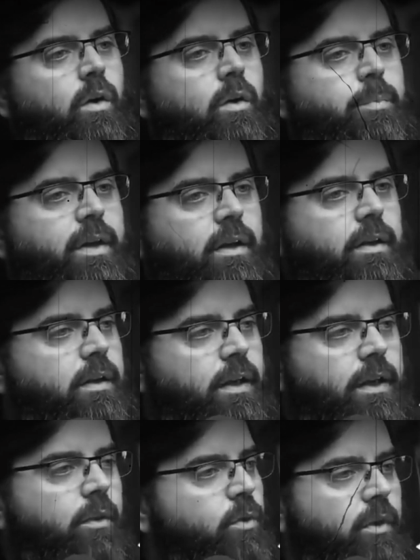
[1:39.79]
और फिर
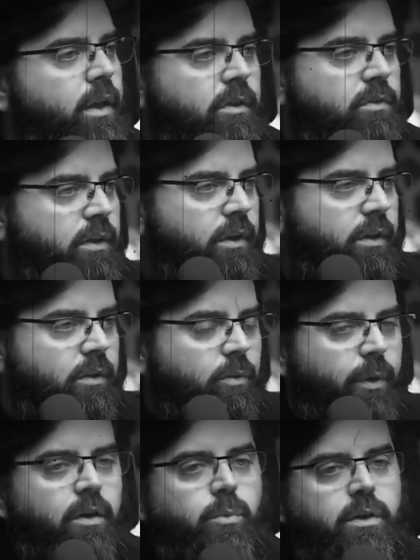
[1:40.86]
लेकिन उन्होंने शी
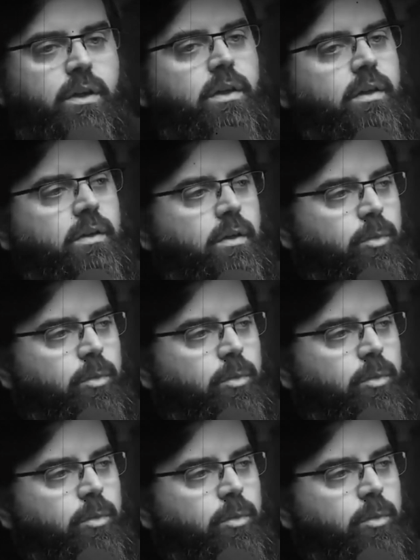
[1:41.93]
वेंट विद हर